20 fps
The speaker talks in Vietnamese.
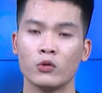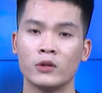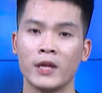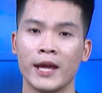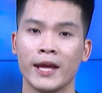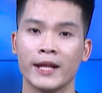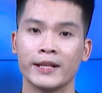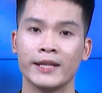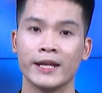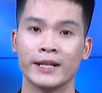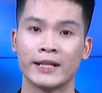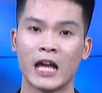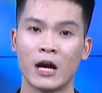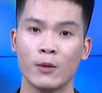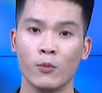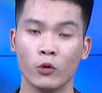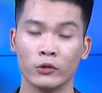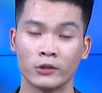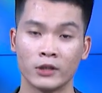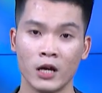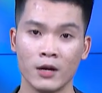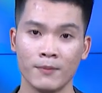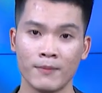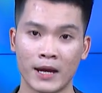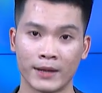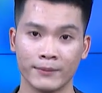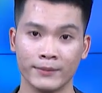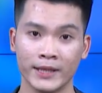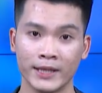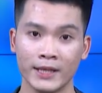Cụ thể thì theo Bộ
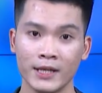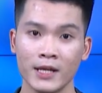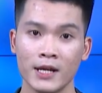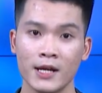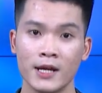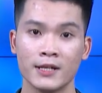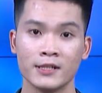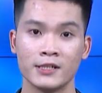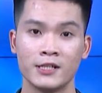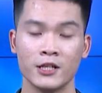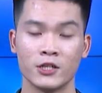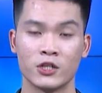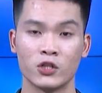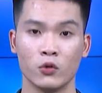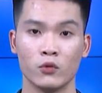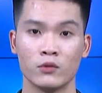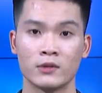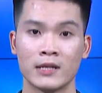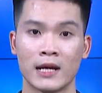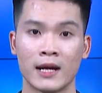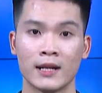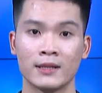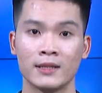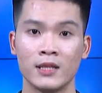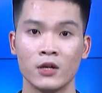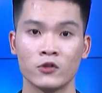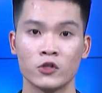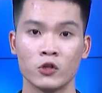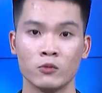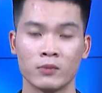Thương mại Mỹ, chỉ số giá
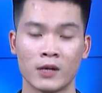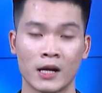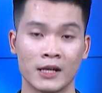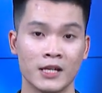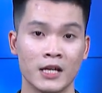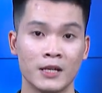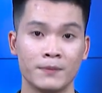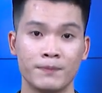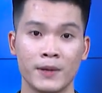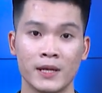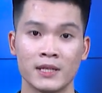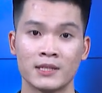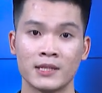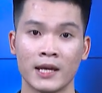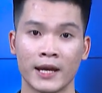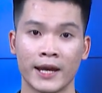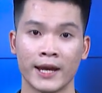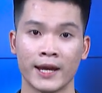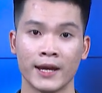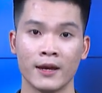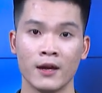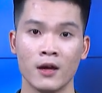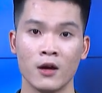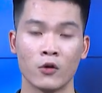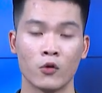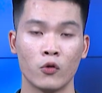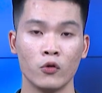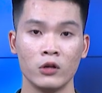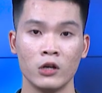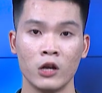tiêu dùng cá nhân PCE
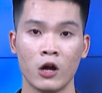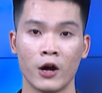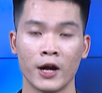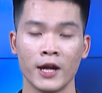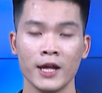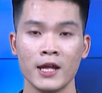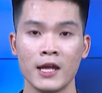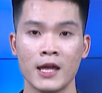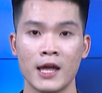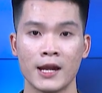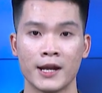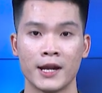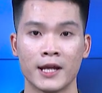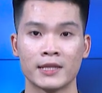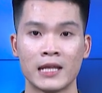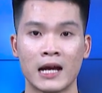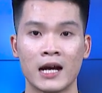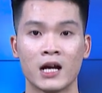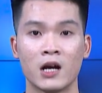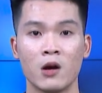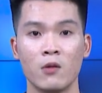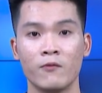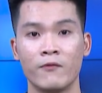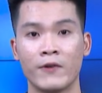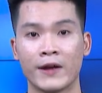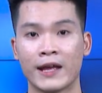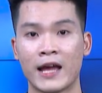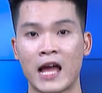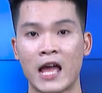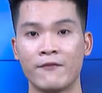cốt lõi đã tăng
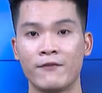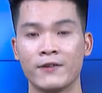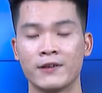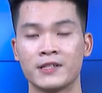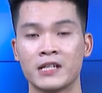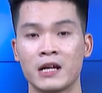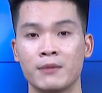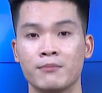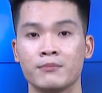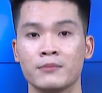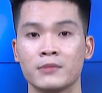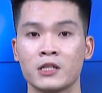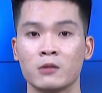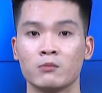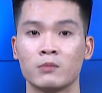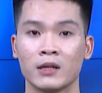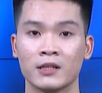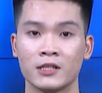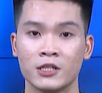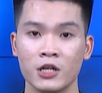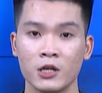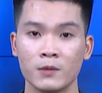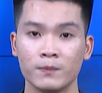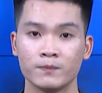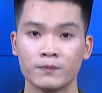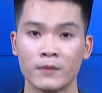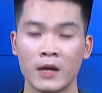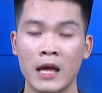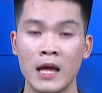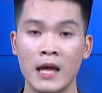0,2% trong tháng
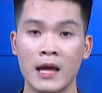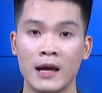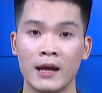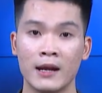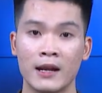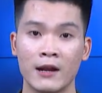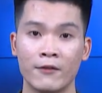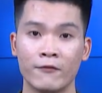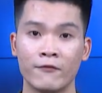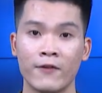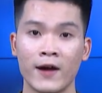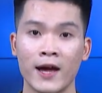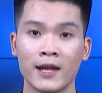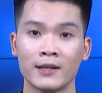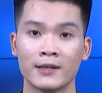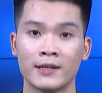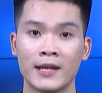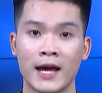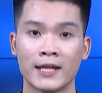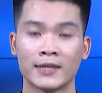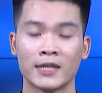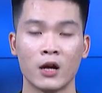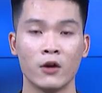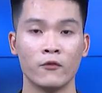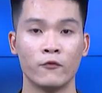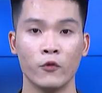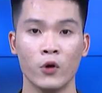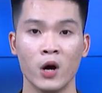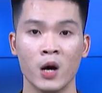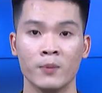trước lạm phát đã
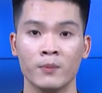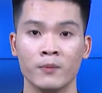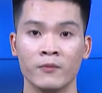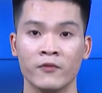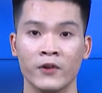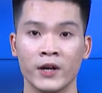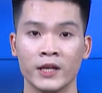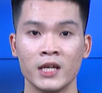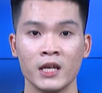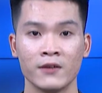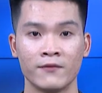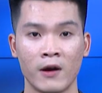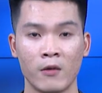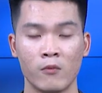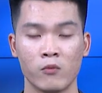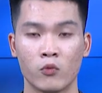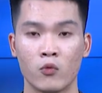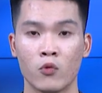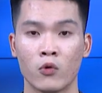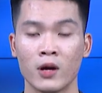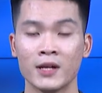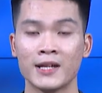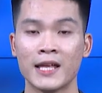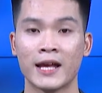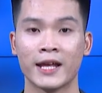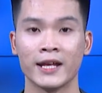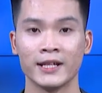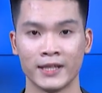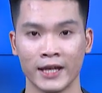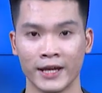tăng phù hợp với kỳ vọng của các
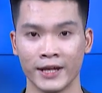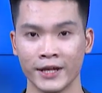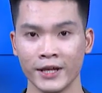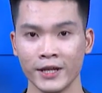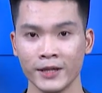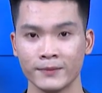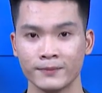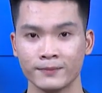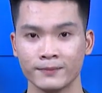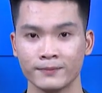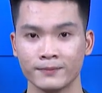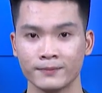nhà kinh tế.